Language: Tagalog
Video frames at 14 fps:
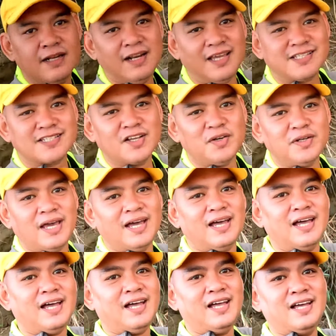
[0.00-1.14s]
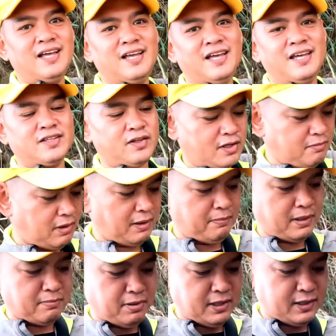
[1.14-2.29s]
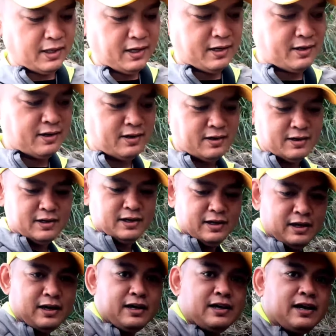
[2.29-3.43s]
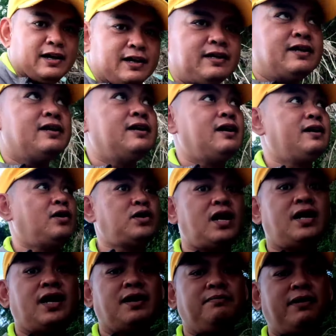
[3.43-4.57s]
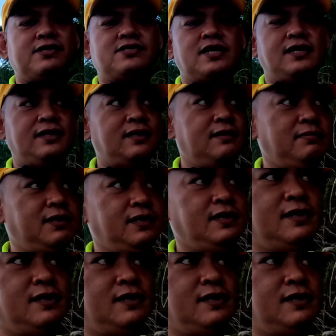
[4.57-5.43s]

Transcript: let's go na ito na yung mga bitbitin ayan nauna na ang Betchay TV